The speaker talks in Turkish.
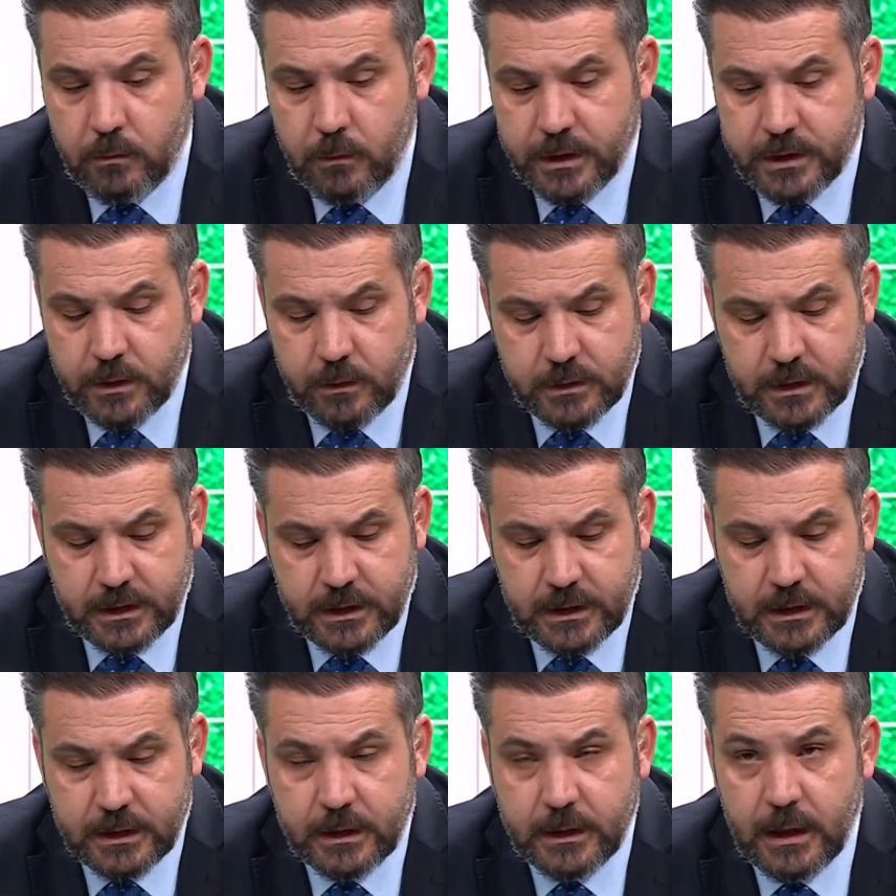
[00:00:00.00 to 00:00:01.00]
maçın özeti
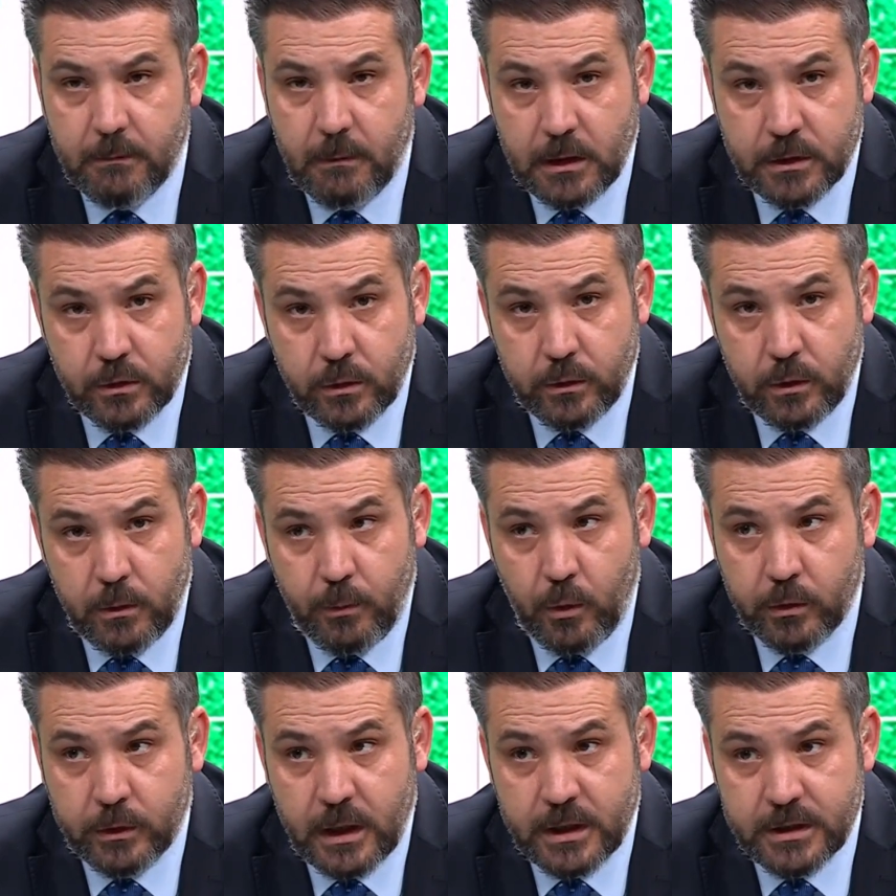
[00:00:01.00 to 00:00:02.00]
girdi de maç sonu
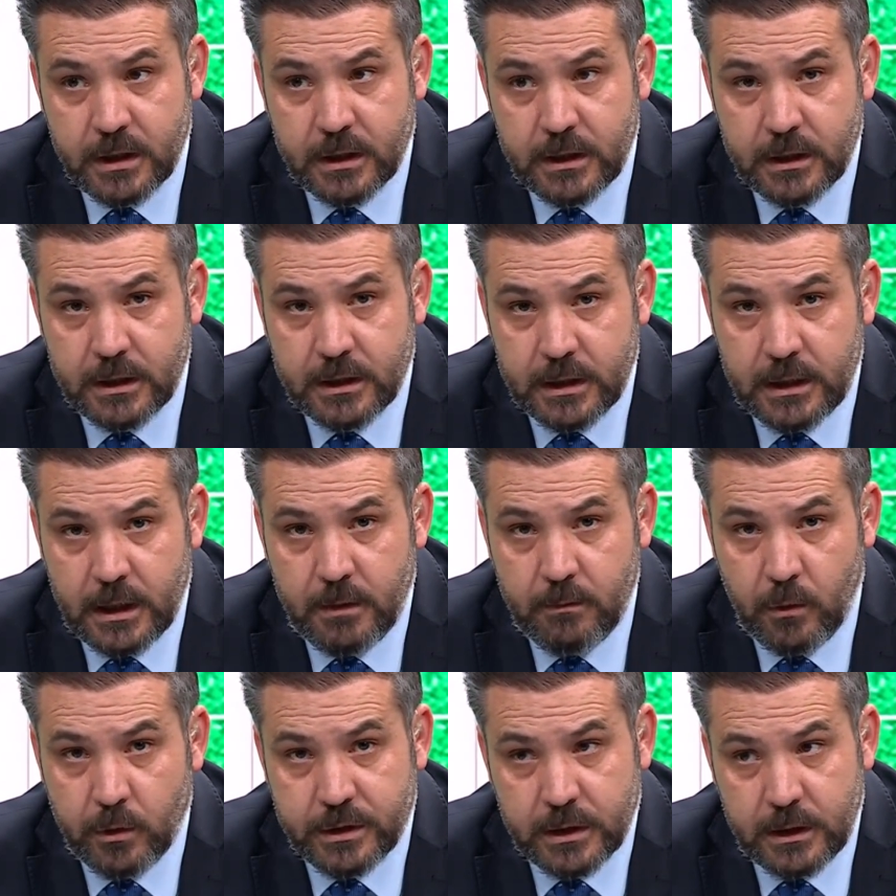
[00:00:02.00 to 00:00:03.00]
röportajları
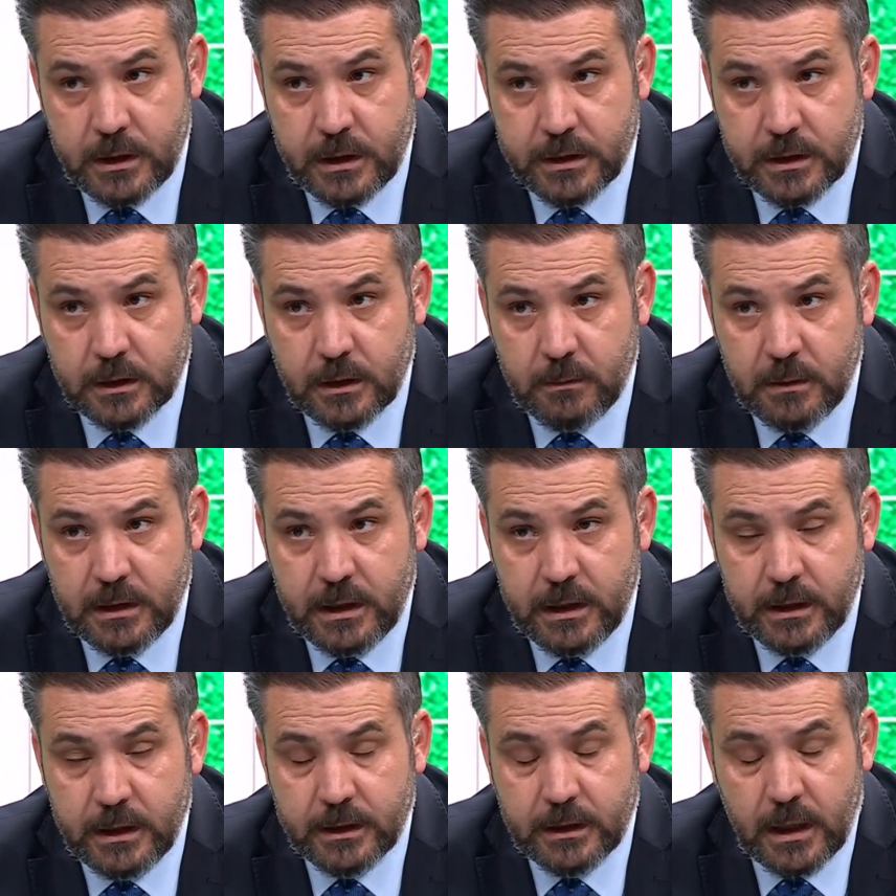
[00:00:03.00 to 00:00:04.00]
girelim. Hocaların
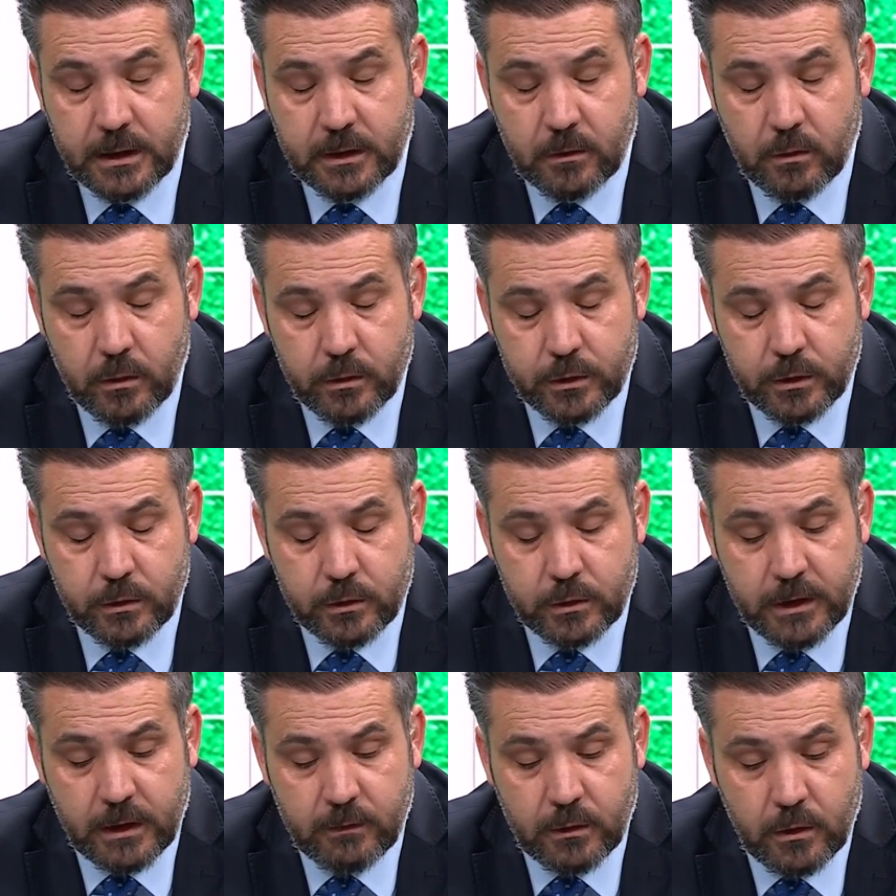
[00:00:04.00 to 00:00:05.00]
açıklamalarını da tart konuşuruz
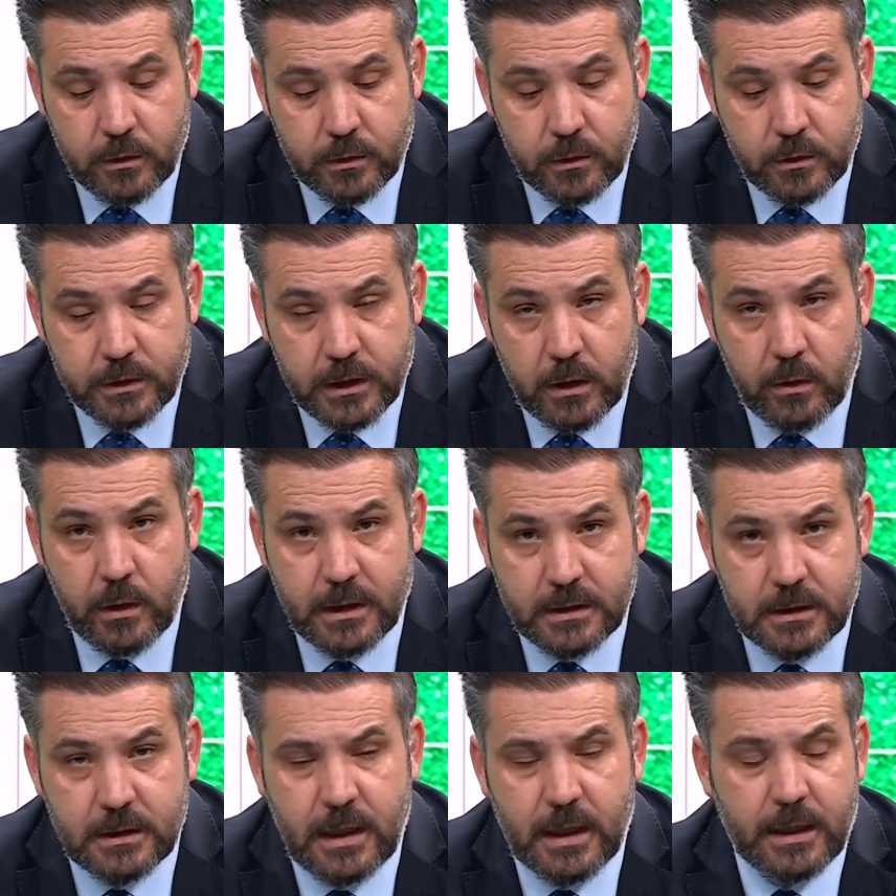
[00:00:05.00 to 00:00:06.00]
sevgili Özgür. Sen onu
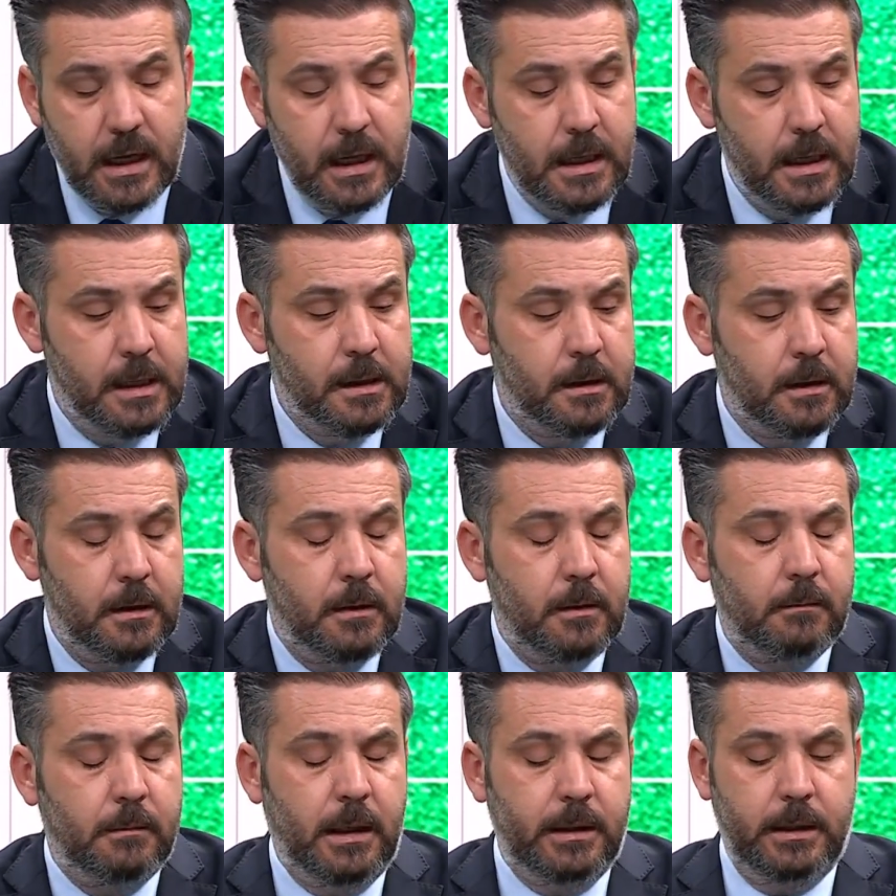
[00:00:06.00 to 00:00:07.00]
hazırlarken
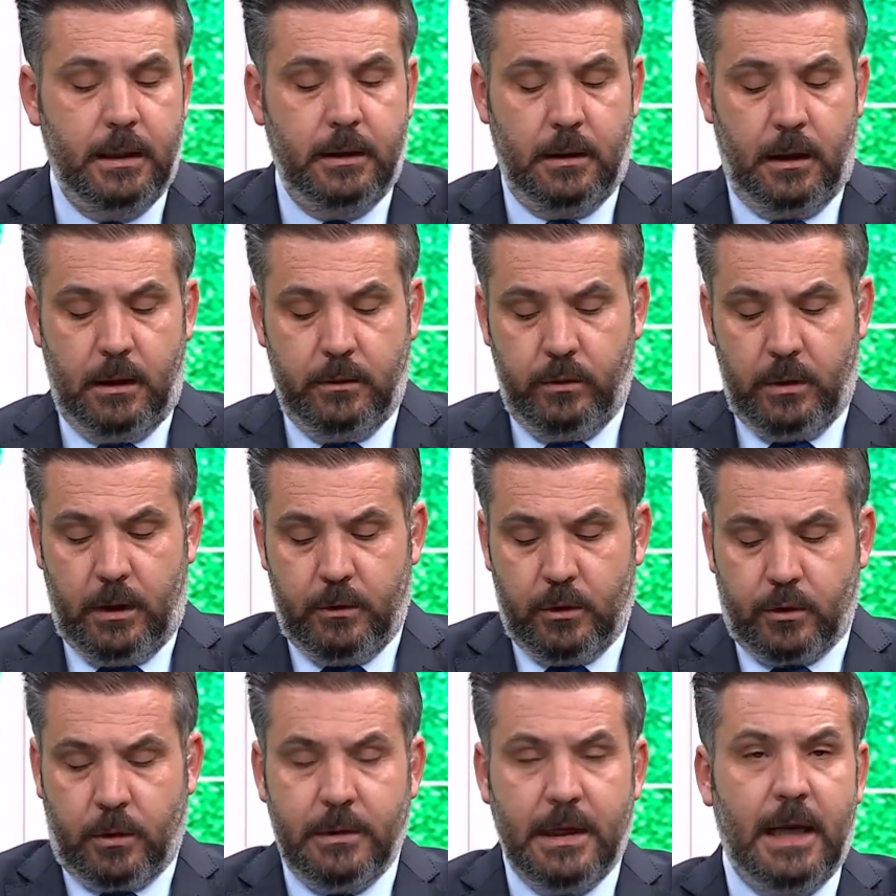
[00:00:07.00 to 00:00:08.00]
ben de Aldun abiye
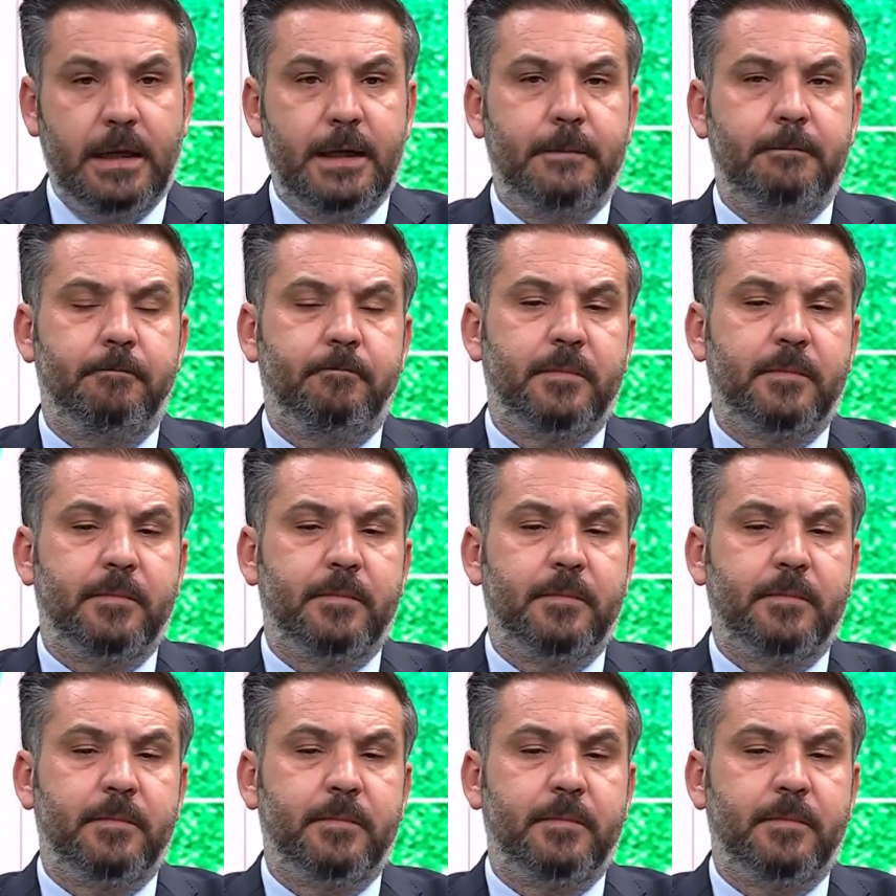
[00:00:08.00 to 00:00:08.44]
soruyorum. Yani